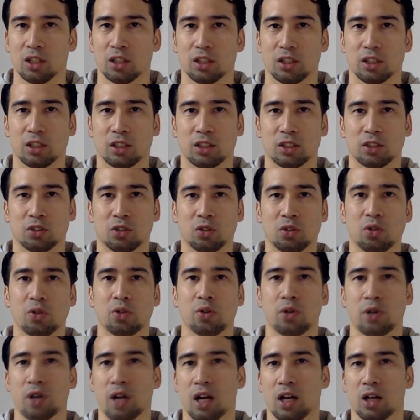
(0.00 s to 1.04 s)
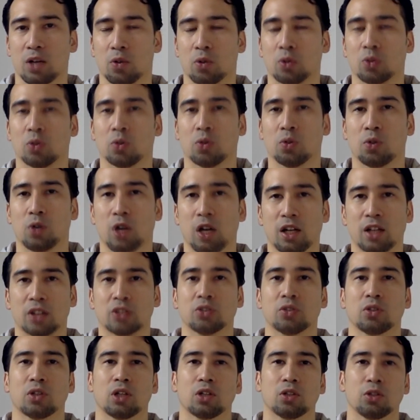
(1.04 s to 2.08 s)
えー、どのようなことを話
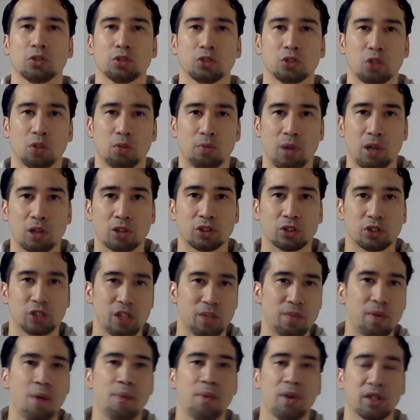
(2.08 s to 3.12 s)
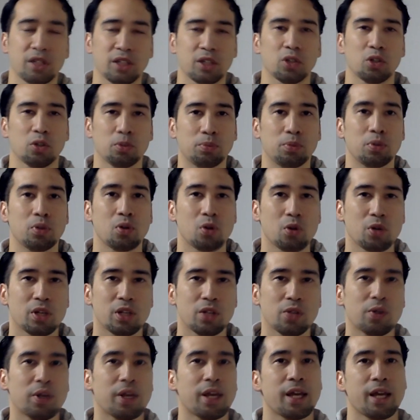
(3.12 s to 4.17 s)
すのかというと、まず今までの
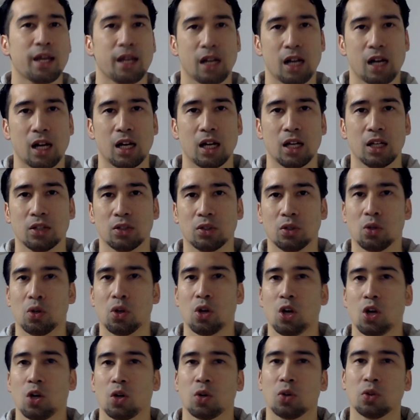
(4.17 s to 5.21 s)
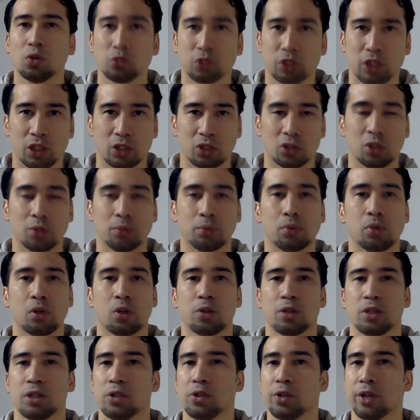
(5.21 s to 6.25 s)
ブロリーの映画と今作の
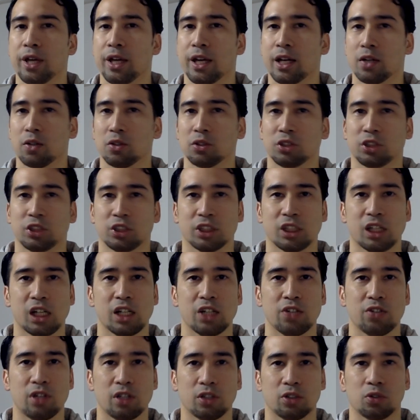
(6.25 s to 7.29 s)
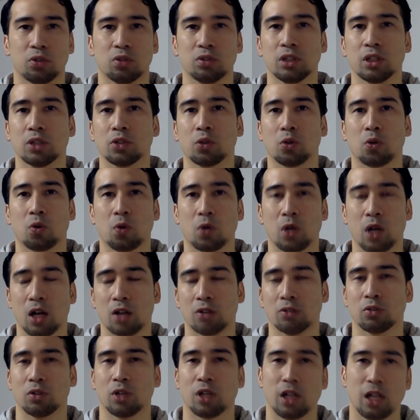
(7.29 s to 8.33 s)
ブロリーの映画の違いはどんなところがあ
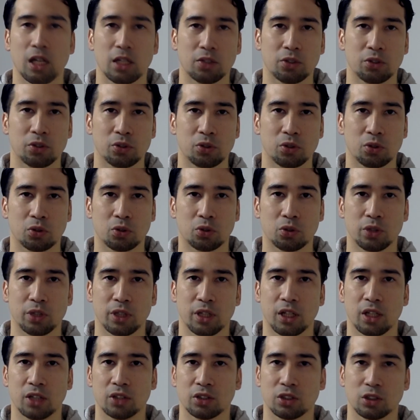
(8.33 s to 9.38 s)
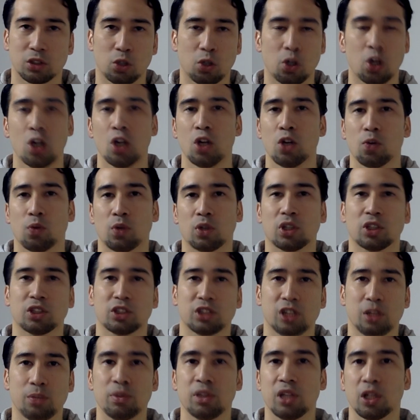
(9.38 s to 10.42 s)
るのかなということに関してと、
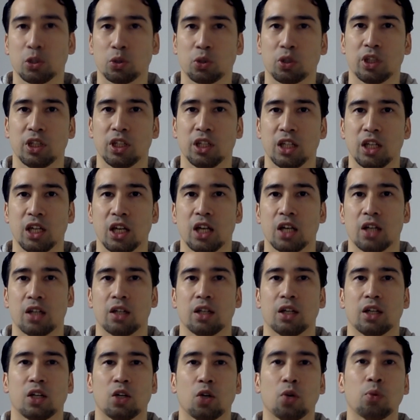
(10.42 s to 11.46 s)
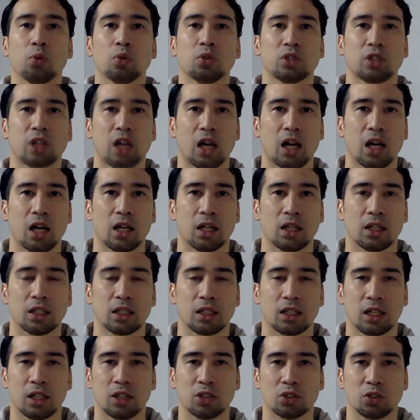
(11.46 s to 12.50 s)
私が見た時に、えー、思った
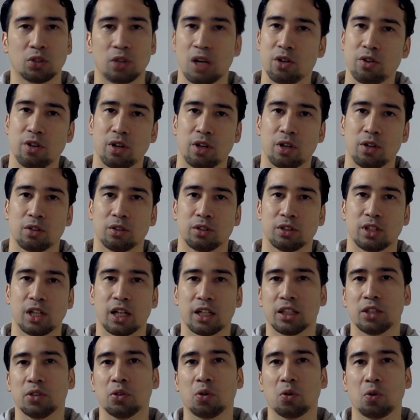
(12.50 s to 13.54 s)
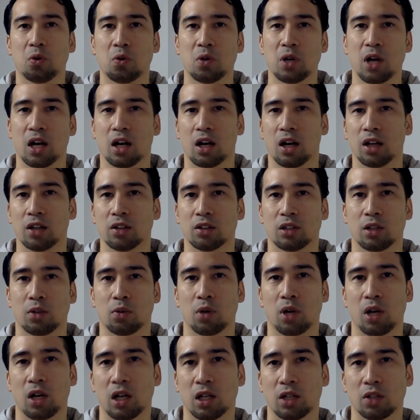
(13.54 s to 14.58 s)
感想、あるいは泣きどころなんかあったの
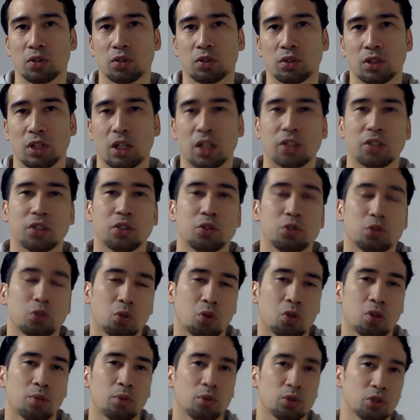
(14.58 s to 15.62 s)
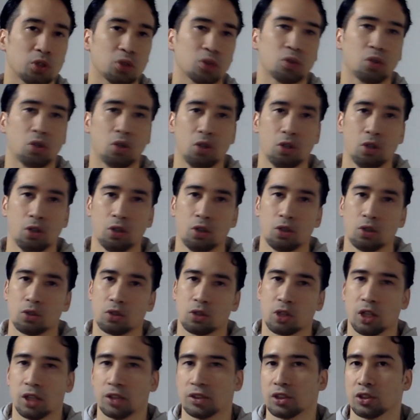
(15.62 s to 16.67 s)
かななんていうところもちょっと
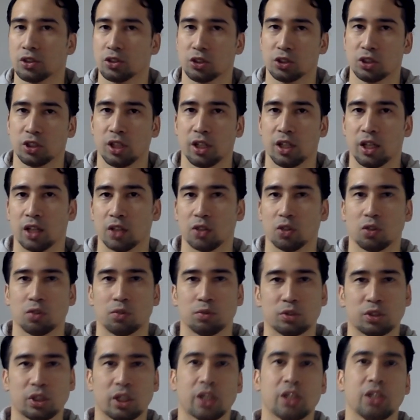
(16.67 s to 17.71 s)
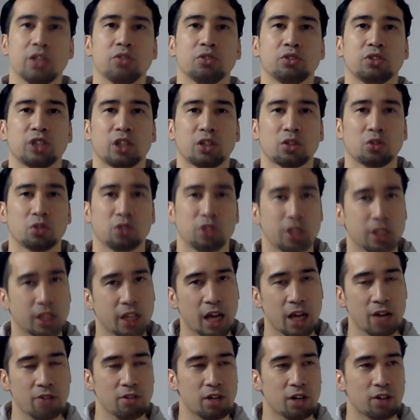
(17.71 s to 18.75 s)
解説したいなと。もう先に言っちゃうとに
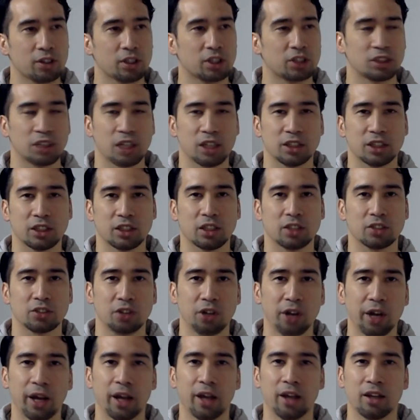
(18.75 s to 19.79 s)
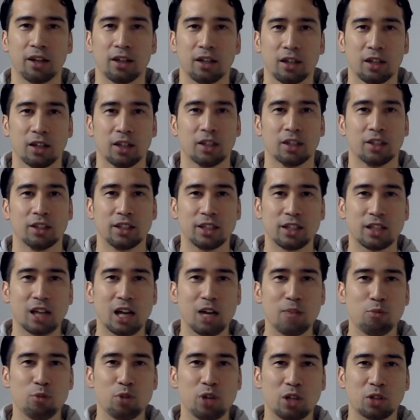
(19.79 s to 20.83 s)
かいぐらい私泣いちゃったんですよね。にか
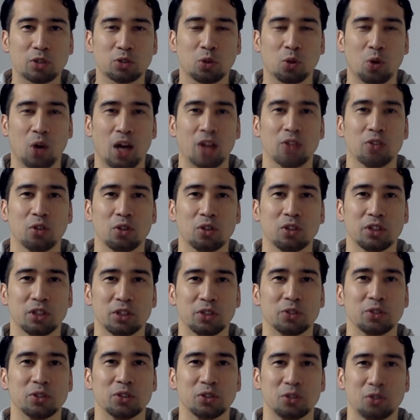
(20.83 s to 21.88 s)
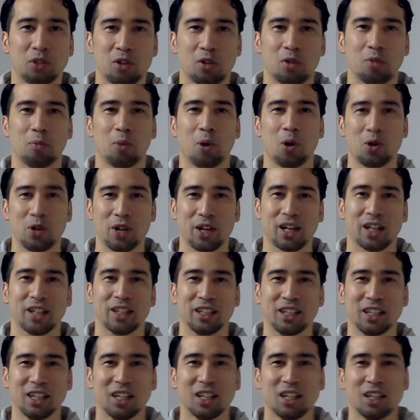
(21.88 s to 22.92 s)
いも泣くとこあんのっていう、ドラゴンボール映画
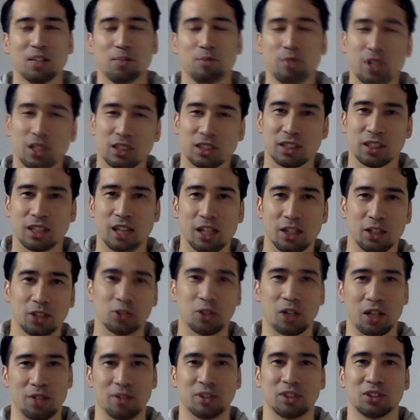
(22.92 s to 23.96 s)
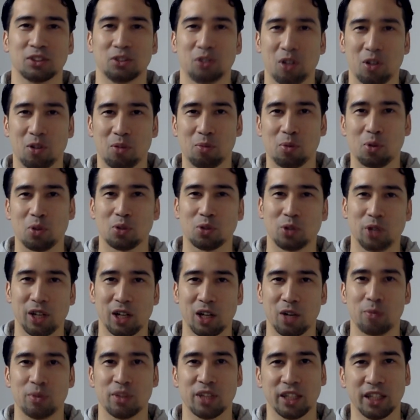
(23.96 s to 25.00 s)
に皆さん泣いたことあります？ドラゴンボールの映
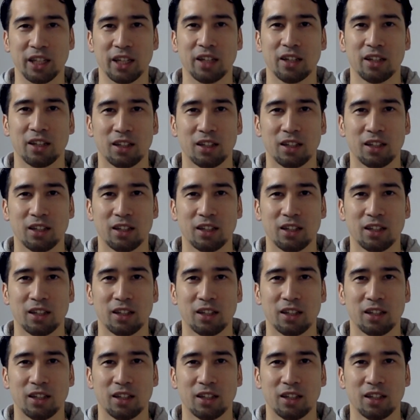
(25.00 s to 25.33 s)
画を見てて、